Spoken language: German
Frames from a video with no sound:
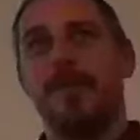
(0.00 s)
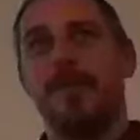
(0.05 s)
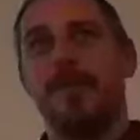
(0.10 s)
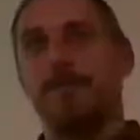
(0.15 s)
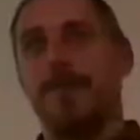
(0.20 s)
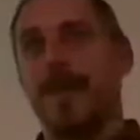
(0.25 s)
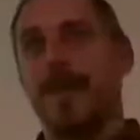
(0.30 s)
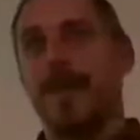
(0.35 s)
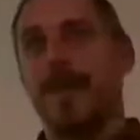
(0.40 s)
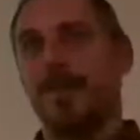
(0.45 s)

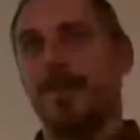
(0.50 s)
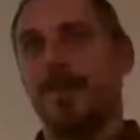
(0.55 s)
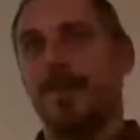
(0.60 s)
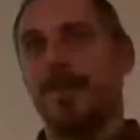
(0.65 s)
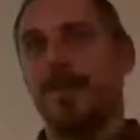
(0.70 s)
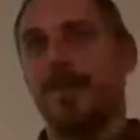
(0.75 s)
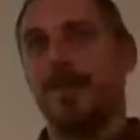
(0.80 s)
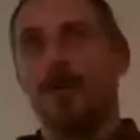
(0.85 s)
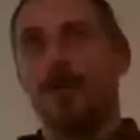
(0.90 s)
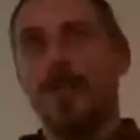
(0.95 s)
sind meines
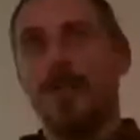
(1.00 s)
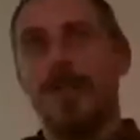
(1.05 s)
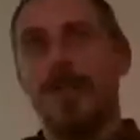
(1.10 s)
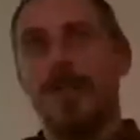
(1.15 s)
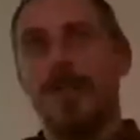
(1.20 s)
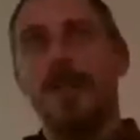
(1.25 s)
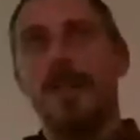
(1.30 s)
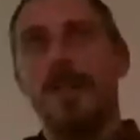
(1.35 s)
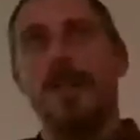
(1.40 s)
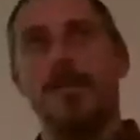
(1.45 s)
Wissens noch
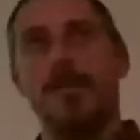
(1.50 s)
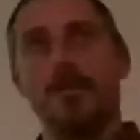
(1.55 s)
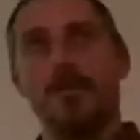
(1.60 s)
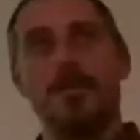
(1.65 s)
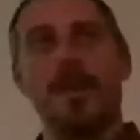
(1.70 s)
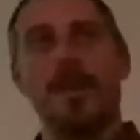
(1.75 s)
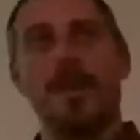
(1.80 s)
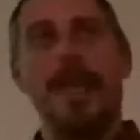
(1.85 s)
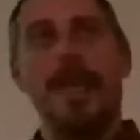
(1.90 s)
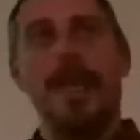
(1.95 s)
nicht gegeben
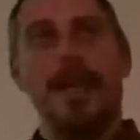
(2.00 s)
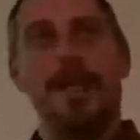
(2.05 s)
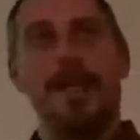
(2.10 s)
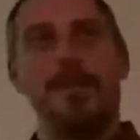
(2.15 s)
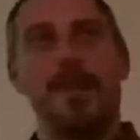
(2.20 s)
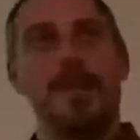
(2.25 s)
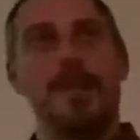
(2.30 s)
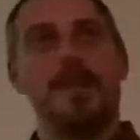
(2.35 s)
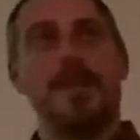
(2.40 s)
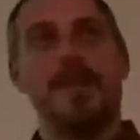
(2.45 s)
und
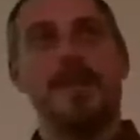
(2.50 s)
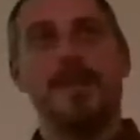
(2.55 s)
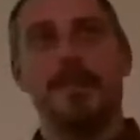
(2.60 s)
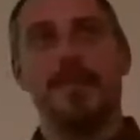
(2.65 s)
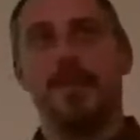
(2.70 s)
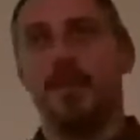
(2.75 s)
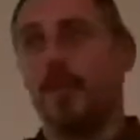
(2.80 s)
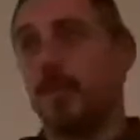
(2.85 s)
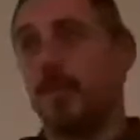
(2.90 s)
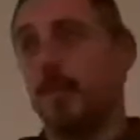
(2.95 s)
geregelt, wie das
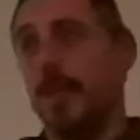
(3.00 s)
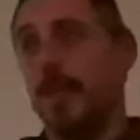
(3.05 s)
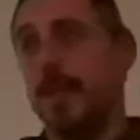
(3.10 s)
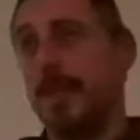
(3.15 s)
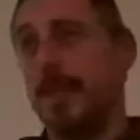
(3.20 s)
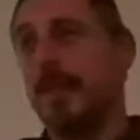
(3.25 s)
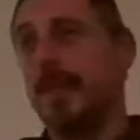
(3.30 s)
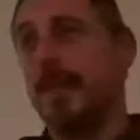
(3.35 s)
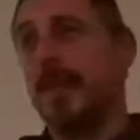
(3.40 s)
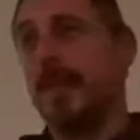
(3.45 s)
Ganze
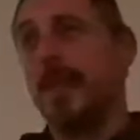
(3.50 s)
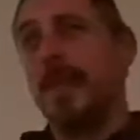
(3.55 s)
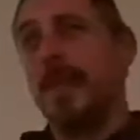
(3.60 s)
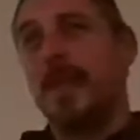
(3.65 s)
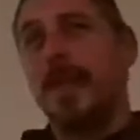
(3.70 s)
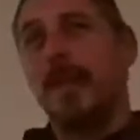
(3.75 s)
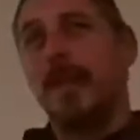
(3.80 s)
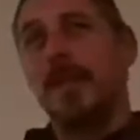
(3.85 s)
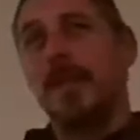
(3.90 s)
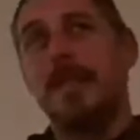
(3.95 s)
funktioniert.
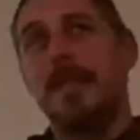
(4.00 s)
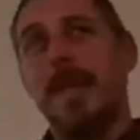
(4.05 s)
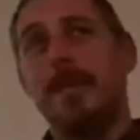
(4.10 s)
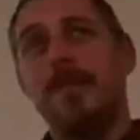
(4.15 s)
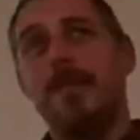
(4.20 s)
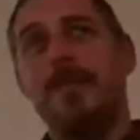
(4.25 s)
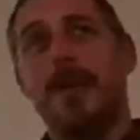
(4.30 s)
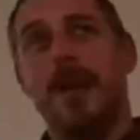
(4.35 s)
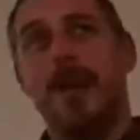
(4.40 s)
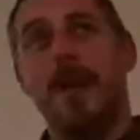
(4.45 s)
In
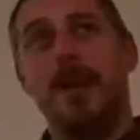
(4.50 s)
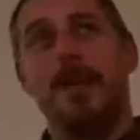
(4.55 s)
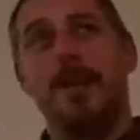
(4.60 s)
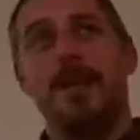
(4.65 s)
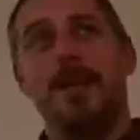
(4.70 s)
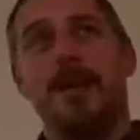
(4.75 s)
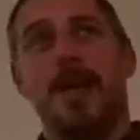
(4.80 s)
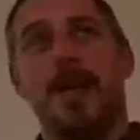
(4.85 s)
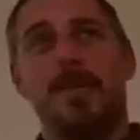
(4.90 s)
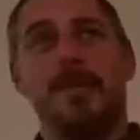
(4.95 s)
dem
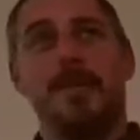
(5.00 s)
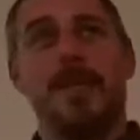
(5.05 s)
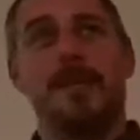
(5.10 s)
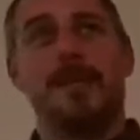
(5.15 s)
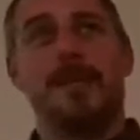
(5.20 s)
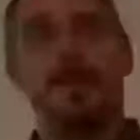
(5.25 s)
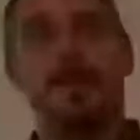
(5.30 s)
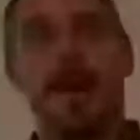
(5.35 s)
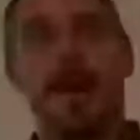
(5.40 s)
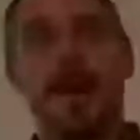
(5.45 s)
Fall hat man
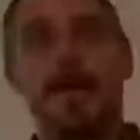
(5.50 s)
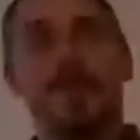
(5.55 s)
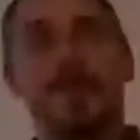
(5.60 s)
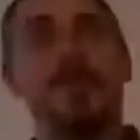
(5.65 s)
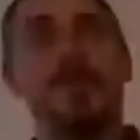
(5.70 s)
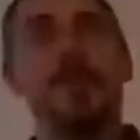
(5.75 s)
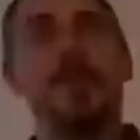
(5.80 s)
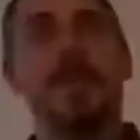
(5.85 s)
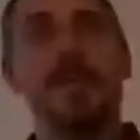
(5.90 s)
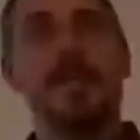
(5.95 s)
es gemacht,
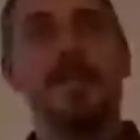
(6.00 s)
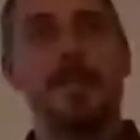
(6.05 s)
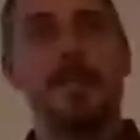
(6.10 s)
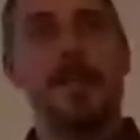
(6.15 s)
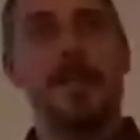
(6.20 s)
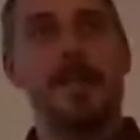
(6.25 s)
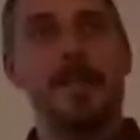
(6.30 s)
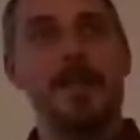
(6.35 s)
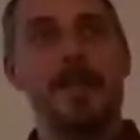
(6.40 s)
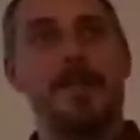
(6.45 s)
das ist ein
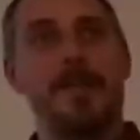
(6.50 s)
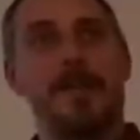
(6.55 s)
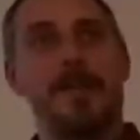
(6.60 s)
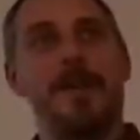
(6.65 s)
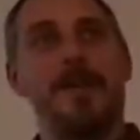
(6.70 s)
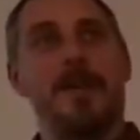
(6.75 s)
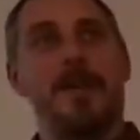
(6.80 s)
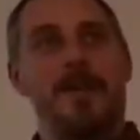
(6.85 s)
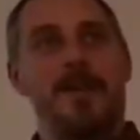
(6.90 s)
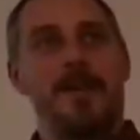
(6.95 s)
Inselbetrieb,
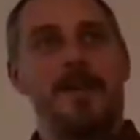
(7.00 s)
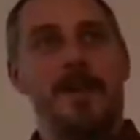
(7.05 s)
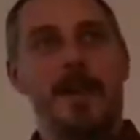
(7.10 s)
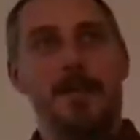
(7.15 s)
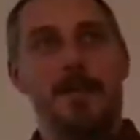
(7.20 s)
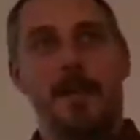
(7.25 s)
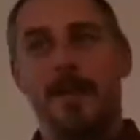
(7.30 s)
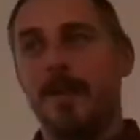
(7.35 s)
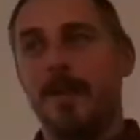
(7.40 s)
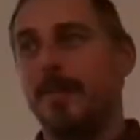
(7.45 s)
da
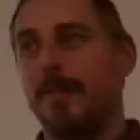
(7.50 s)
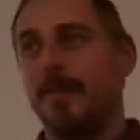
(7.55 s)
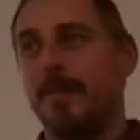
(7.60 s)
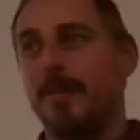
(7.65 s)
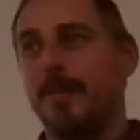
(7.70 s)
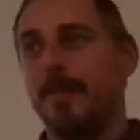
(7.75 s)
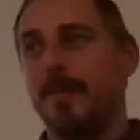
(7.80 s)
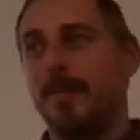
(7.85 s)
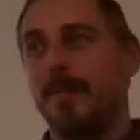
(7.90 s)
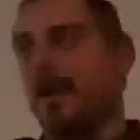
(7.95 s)
hat man mit dem
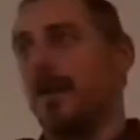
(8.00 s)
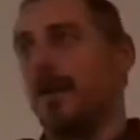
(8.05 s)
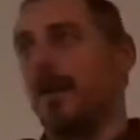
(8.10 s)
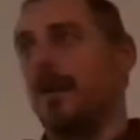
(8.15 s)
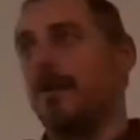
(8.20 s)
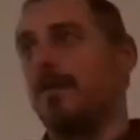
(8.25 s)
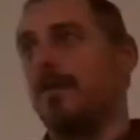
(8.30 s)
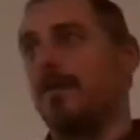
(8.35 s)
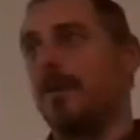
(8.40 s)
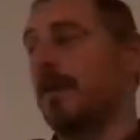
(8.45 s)

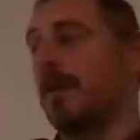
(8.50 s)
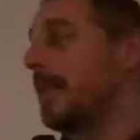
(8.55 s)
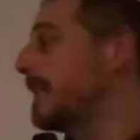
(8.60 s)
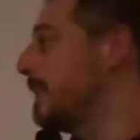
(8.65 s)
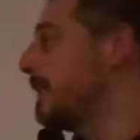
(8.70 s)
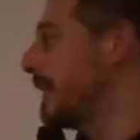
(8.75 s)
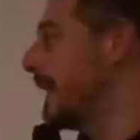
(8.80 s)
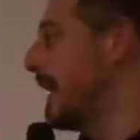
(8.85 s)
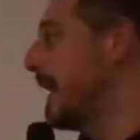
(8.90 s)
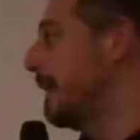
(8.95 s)
Netzversorger oder
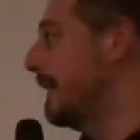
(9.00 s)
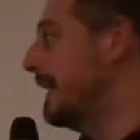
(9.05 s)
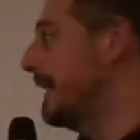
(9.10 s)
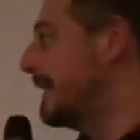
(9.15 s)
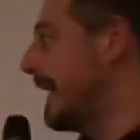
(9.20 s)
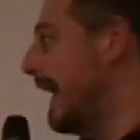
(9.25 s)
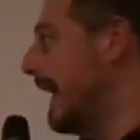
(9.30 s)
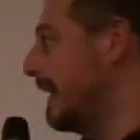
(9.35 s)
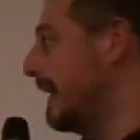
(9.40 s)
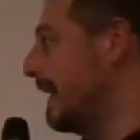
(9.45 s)
Netzbetreiber
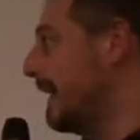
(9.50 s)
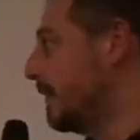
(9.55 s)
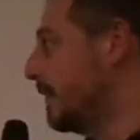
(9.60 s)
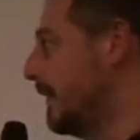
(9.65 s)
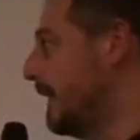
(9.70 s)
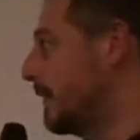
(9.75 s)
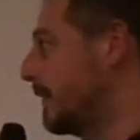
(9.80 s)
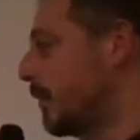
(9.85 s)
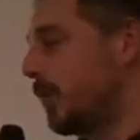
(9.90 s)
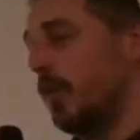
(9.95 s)
nicht allzu
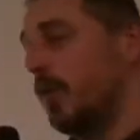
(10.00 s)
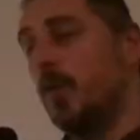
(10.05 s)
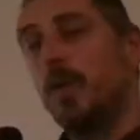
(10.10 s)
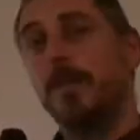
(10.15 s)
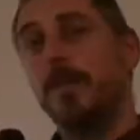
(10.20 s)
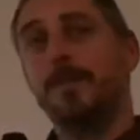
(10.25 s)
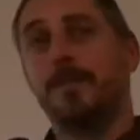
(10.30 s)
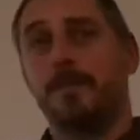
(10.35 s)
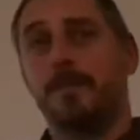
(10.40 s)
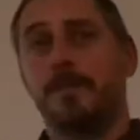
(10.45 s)
viel zu
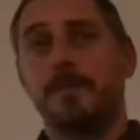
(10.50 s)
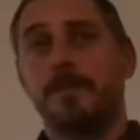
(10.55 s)
tun.